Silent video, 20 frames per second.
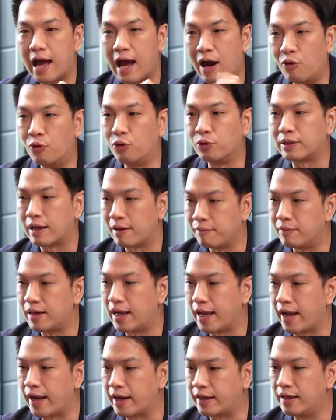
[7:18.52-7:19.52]
เอาทำ
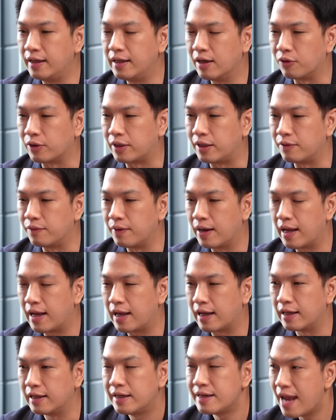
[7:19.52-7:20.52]
เลที่เราคิดว่า
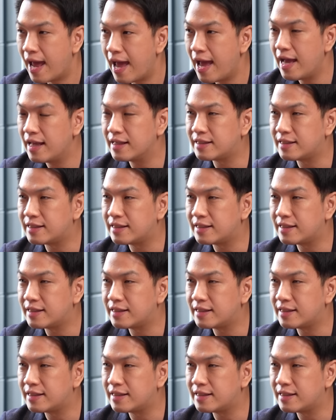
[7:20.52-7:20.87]
น่า